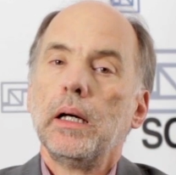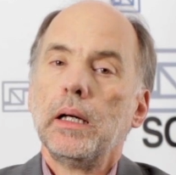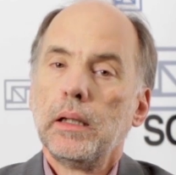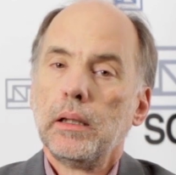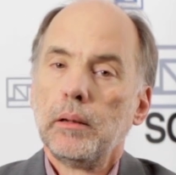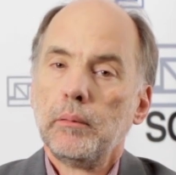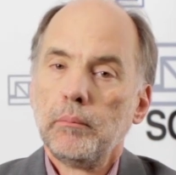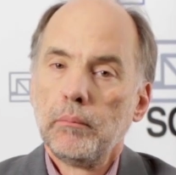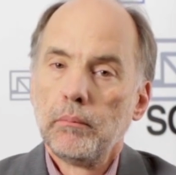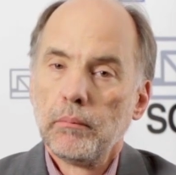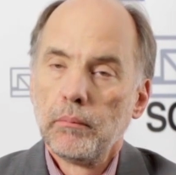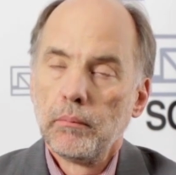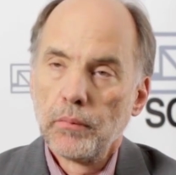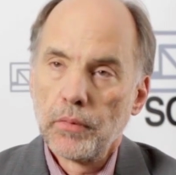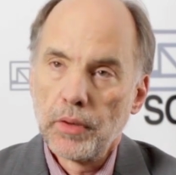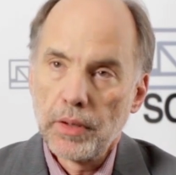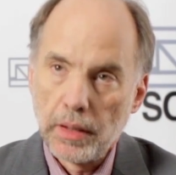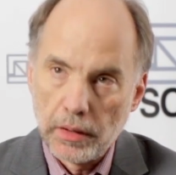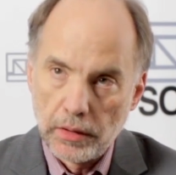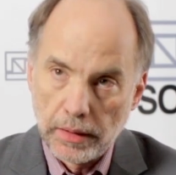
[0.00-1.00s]

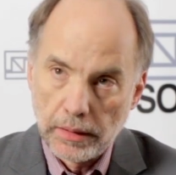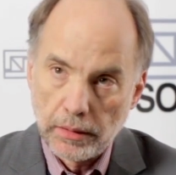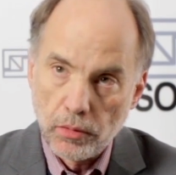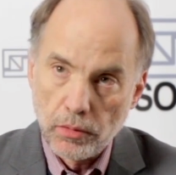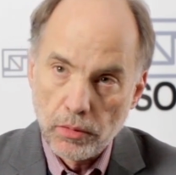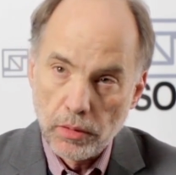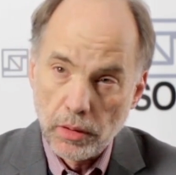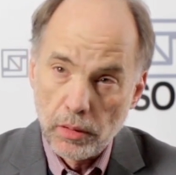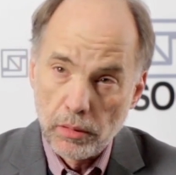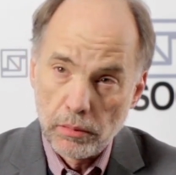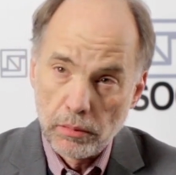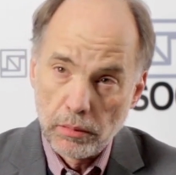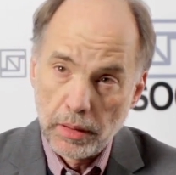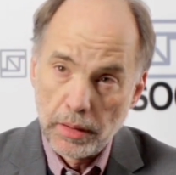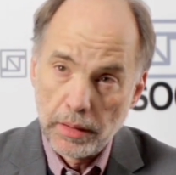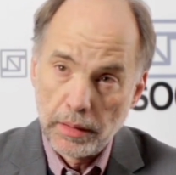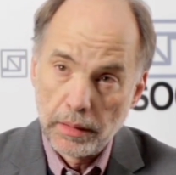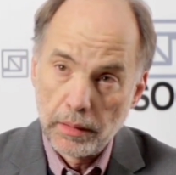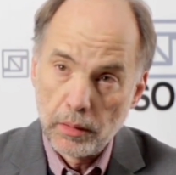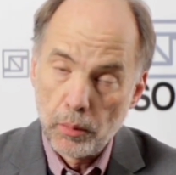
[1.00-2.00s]
Em, sí, retos
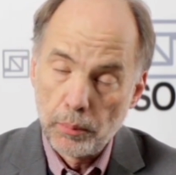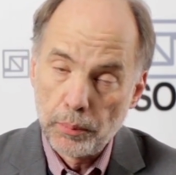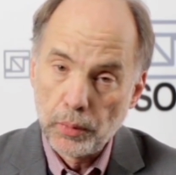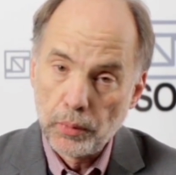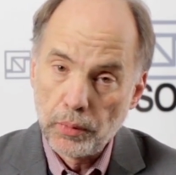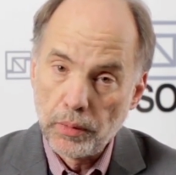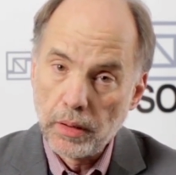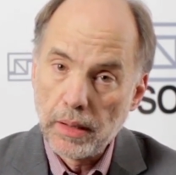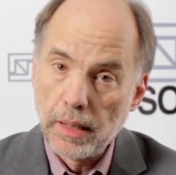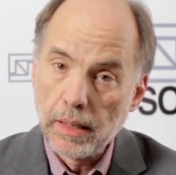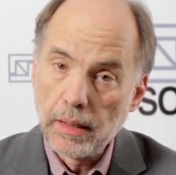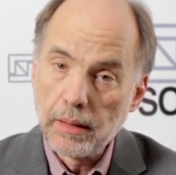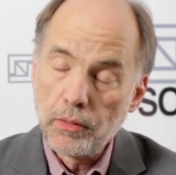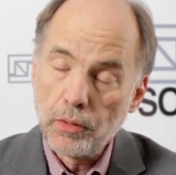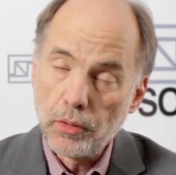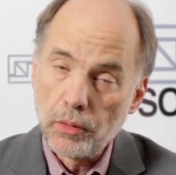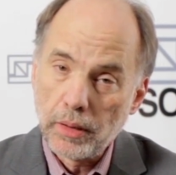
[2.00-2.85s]
y, oportunidades.